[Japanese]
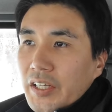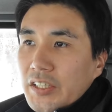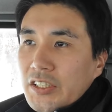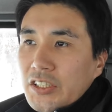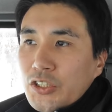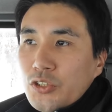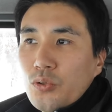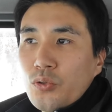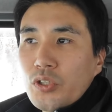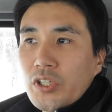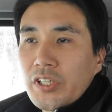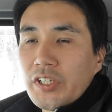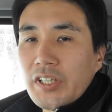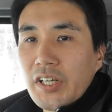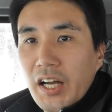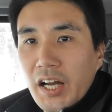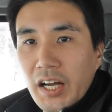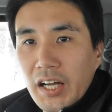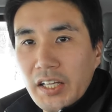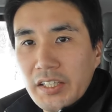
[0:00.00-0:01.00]
市場菌
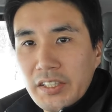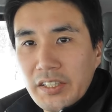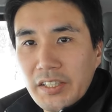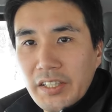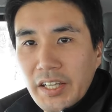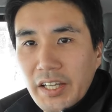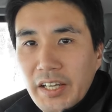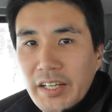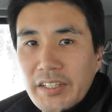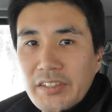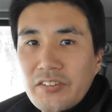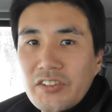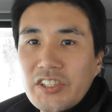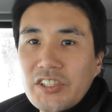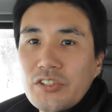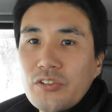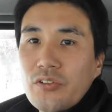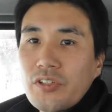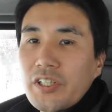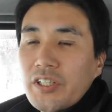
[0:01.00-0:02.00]
が張って、その
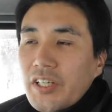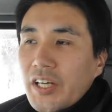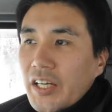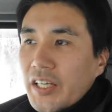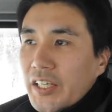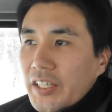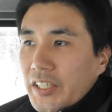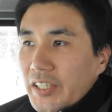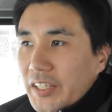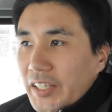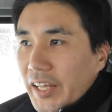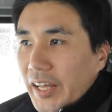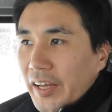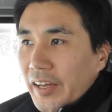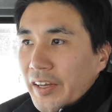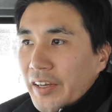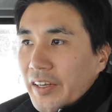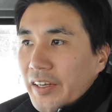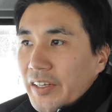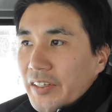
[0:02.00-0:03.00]
市場菌が生き
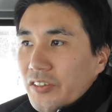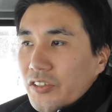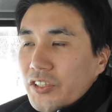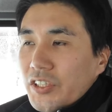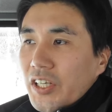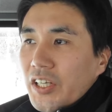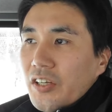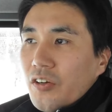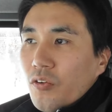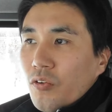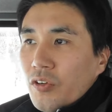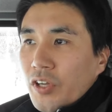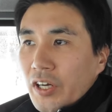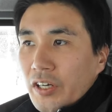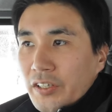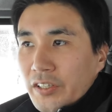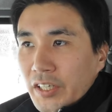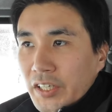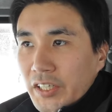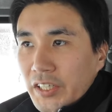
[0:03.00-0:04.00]
て、そしてお
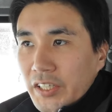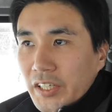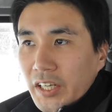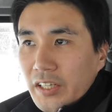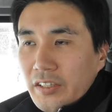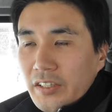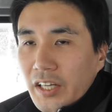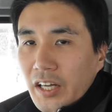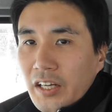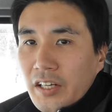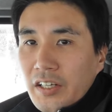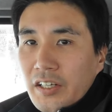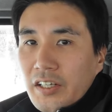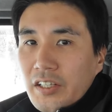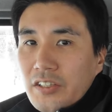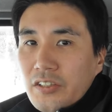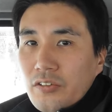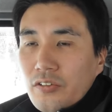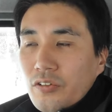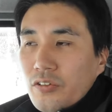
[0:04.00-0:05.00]
亡くなりになった。
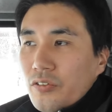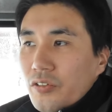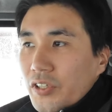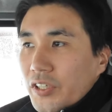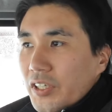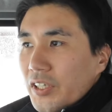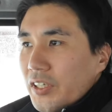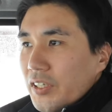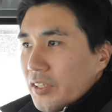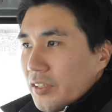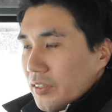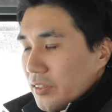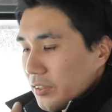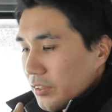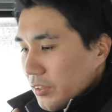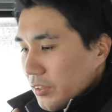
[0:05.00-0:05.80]
その時に